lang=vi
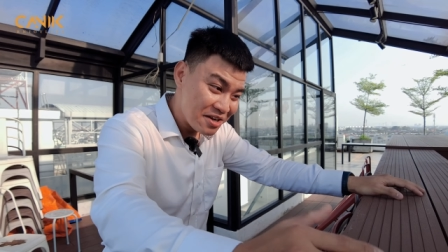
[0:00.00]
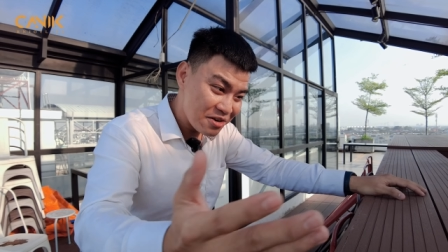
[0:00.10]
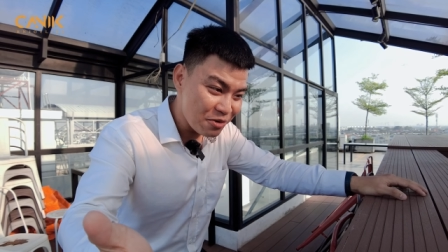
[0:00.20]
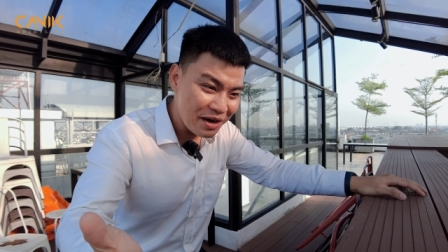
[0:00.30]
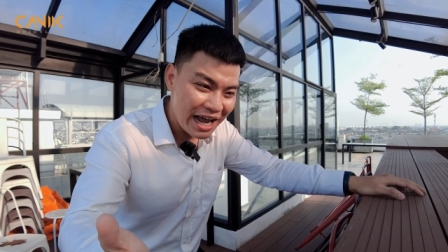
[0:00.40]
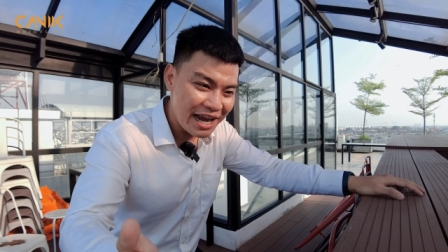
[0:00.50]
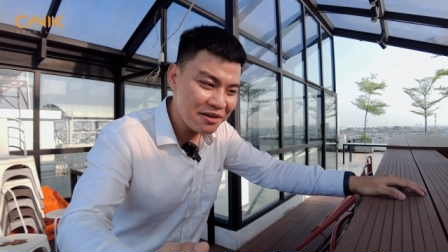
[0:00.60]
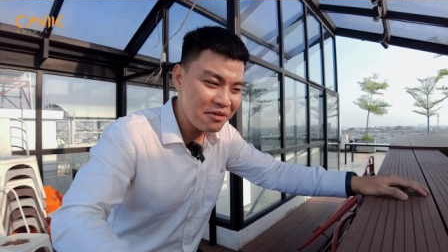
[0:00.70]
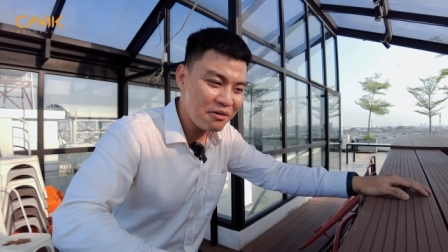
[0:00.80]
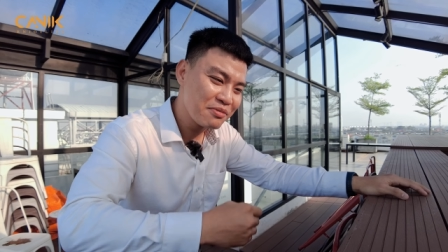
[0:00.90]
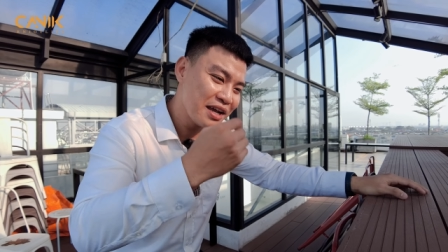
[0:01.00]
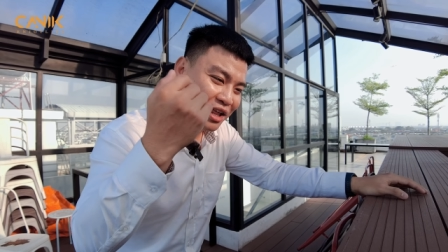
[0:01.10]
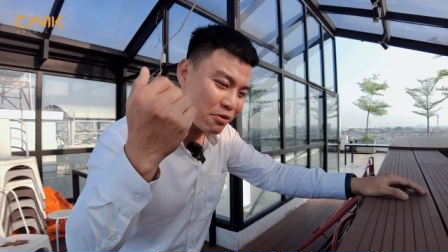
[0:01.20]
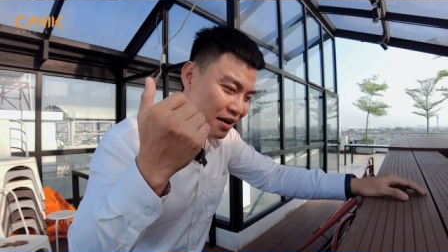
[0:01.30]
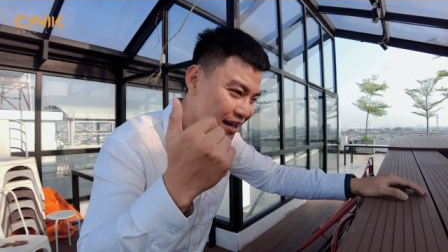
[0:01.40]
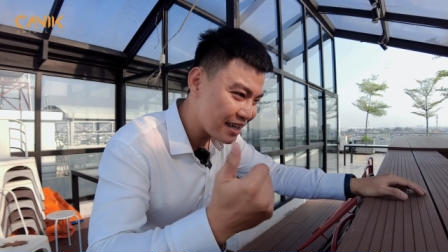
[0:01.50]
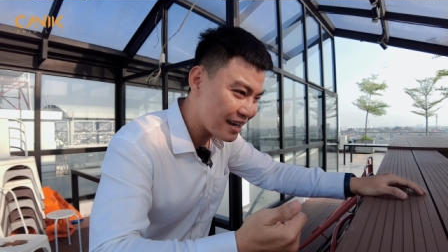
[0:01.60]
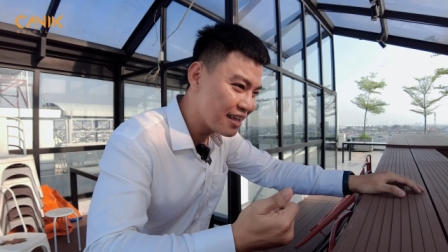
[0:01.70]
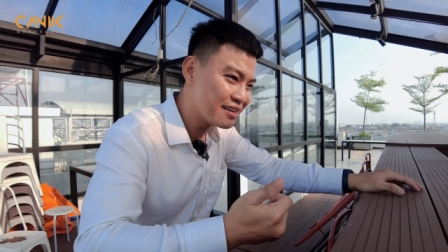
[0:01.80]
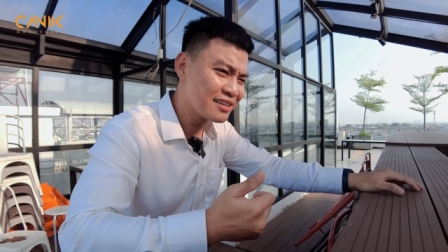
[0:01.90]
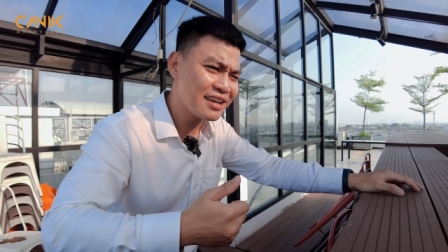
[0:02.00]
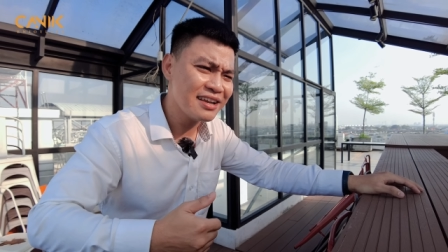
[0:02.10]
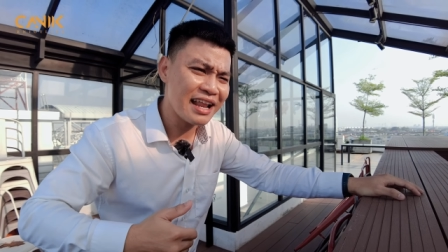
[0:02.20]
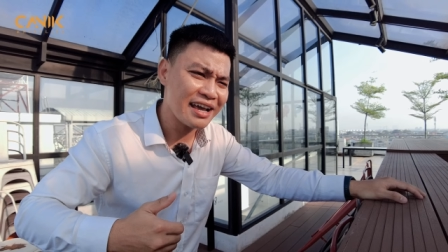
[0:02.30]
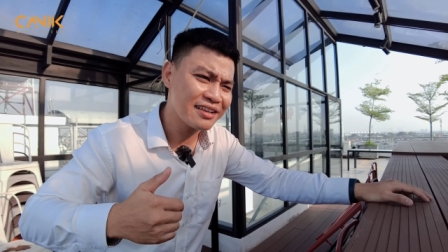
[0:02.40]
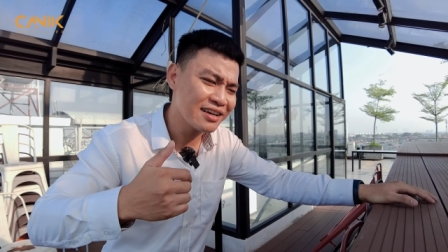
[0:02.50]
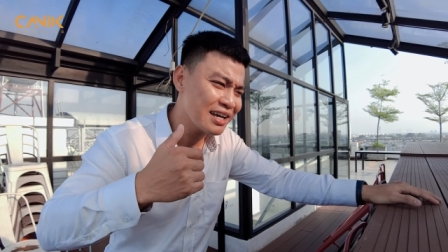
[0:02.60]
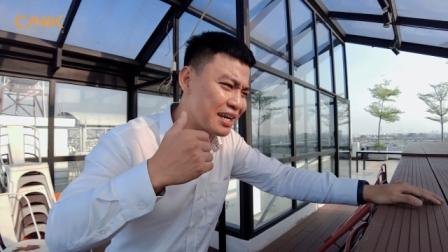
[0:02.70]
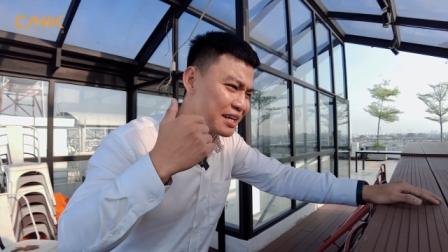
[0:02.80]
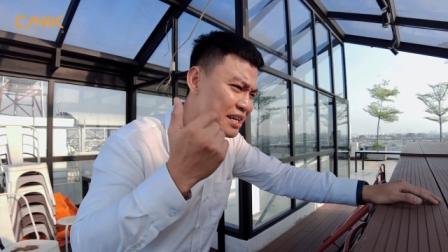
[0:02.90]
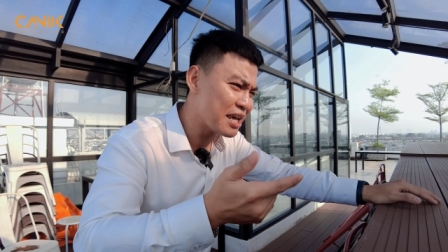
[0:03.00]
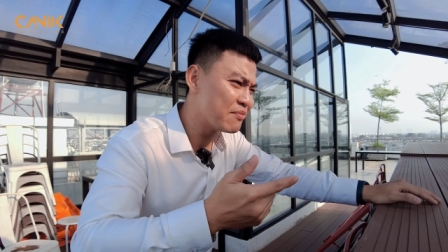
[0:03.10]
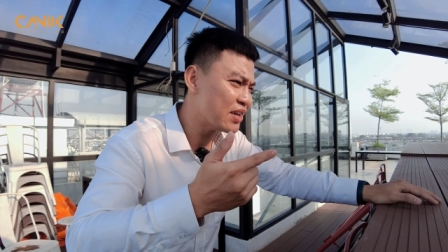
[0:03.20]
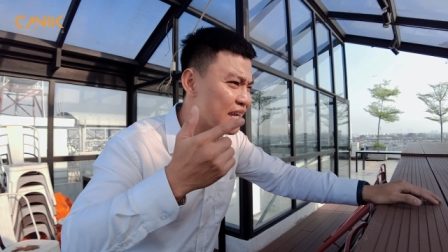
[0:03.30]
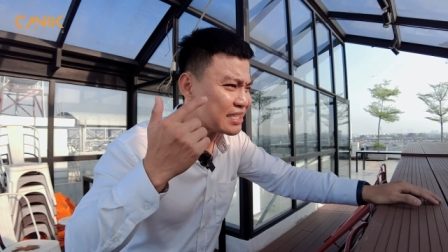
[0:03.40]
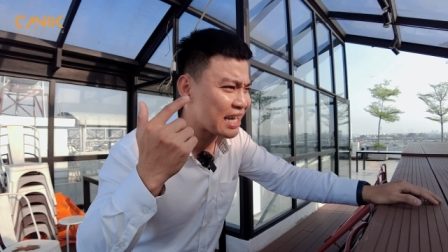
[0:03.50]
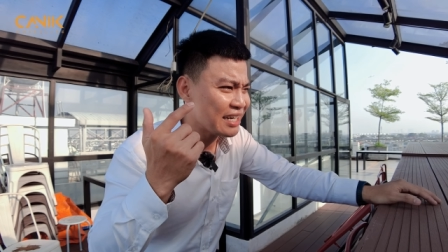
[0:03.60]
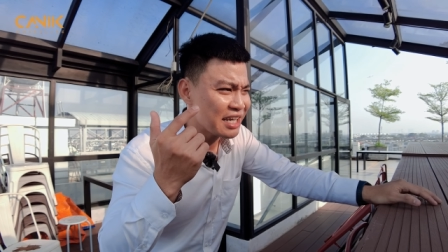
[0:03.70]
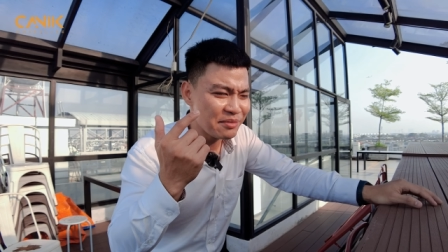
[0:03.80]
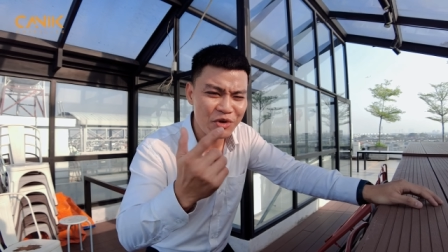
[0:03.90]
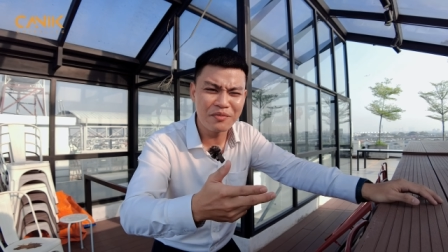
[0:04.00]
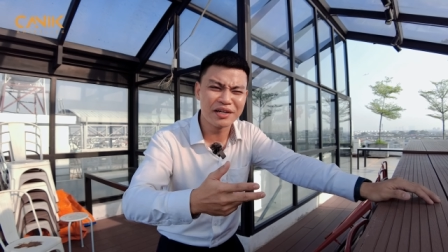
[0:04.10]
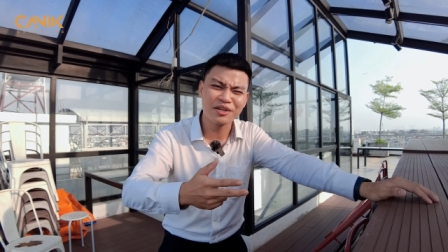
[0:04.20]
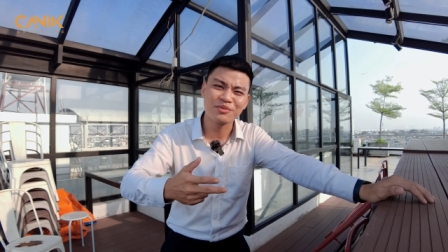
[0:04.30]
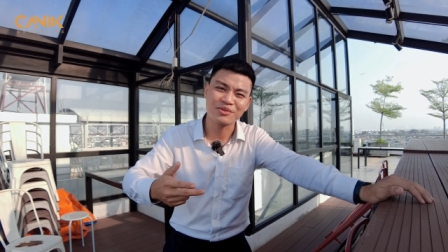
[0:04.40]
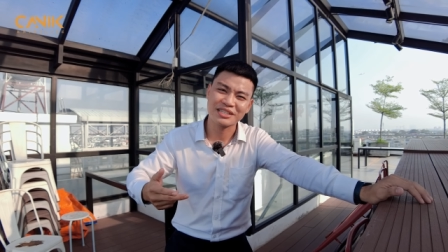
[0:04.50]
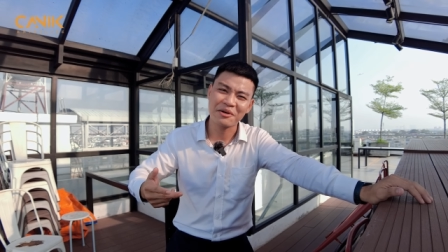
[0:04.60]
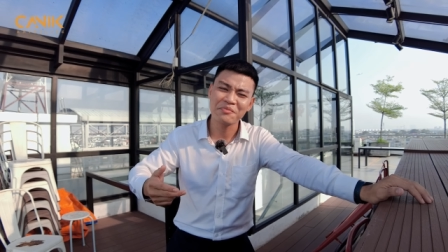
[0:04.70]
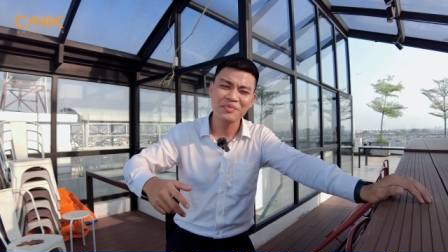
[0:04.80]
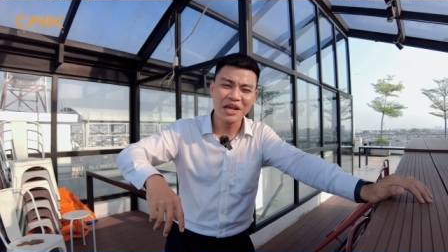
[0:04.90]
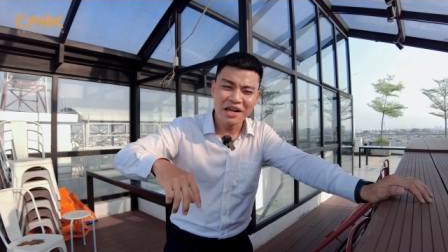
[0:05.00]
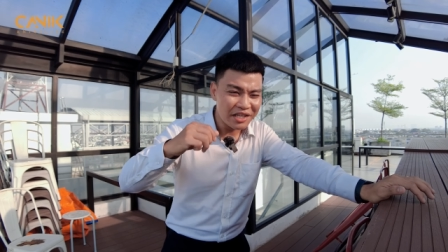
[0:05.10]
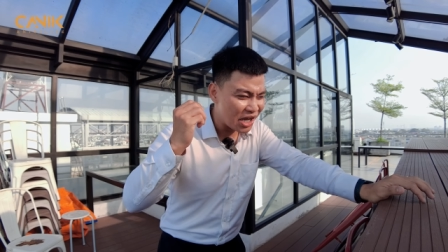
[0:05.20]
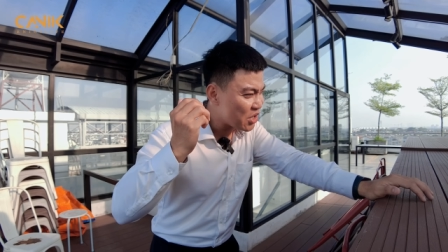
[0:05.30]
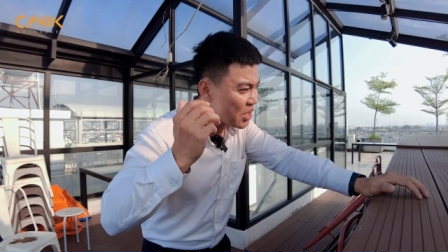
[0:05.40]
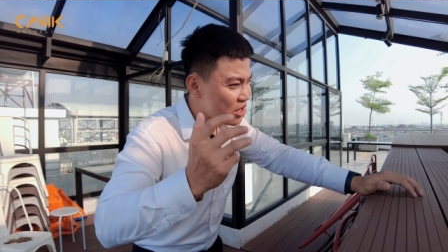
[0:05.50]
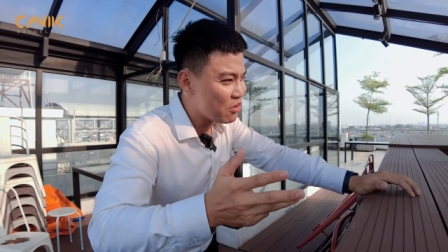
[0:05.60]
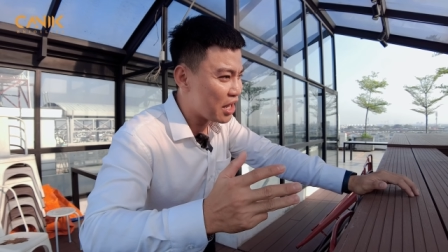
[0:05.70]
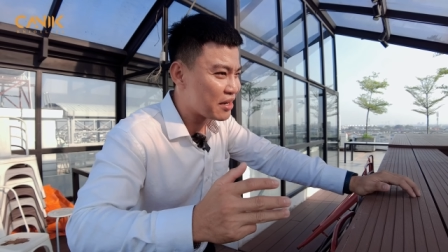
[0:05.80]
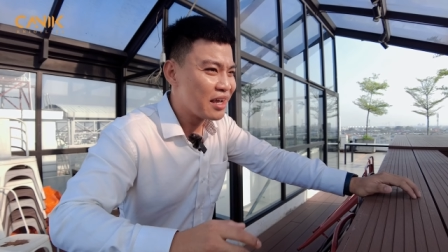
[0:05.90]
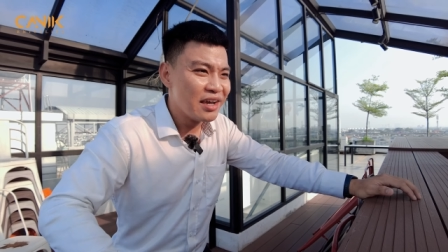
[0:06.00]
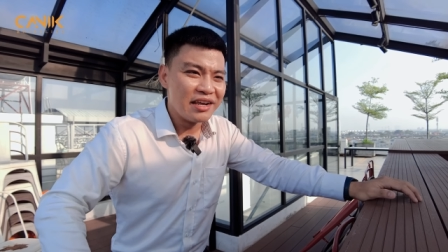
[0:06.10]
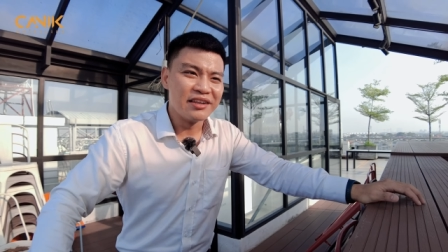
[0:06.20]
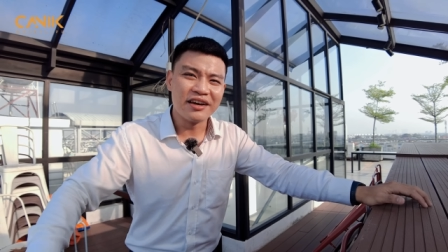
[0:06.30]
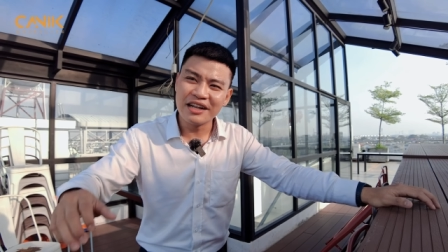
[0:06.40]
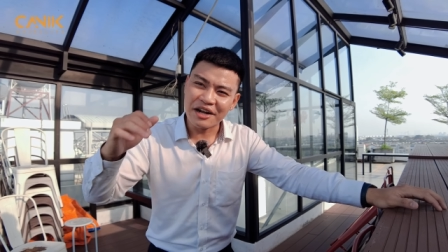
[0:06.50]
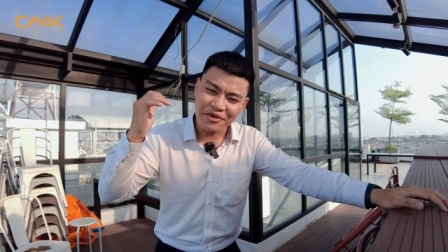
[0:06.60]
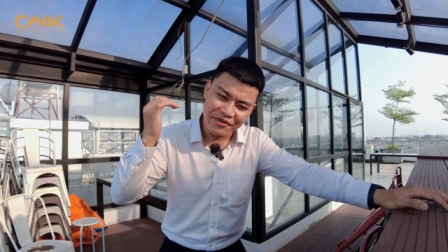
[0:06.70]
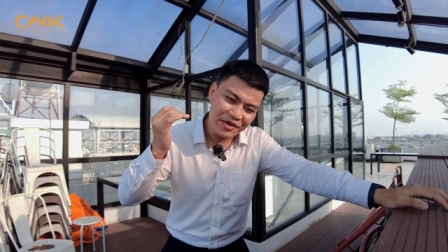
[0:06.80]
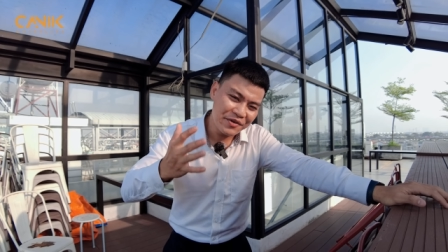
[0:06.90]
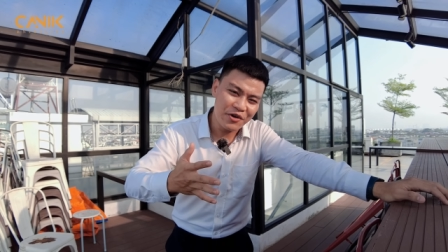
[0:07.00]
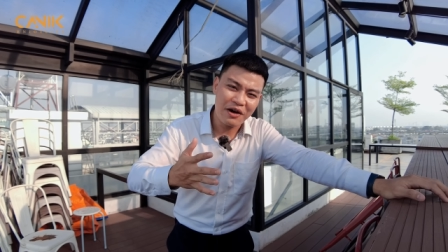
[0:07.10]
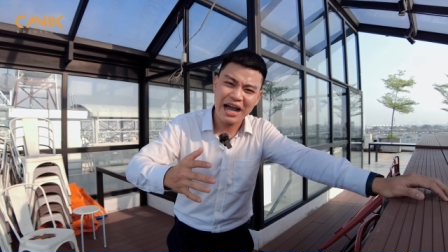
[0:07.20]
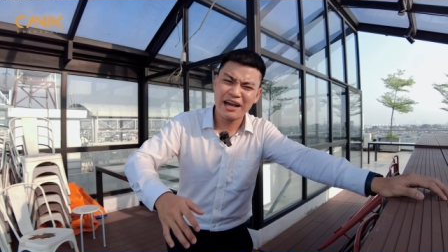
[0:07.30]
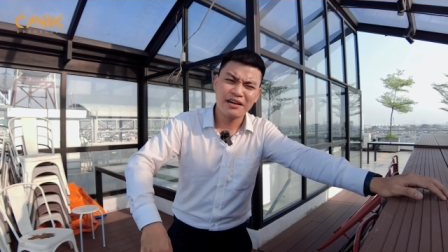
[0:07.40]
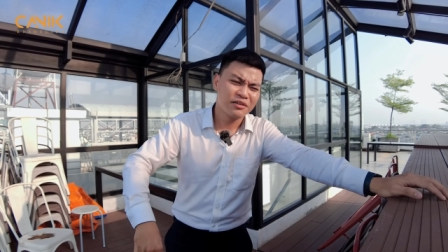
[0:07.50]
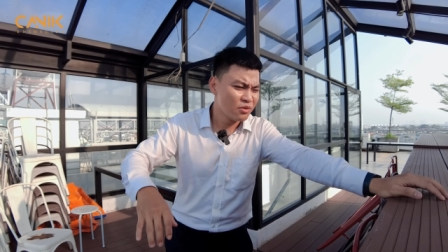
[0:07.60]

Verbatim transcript: nó cũng là hay đúng không ghi lại khoảng cách gia đình ghi lại những cái kỷ niệm những cái trải nghiệm của mình trong cuộc sống những chuyến du lịch những lần review về đồ ăn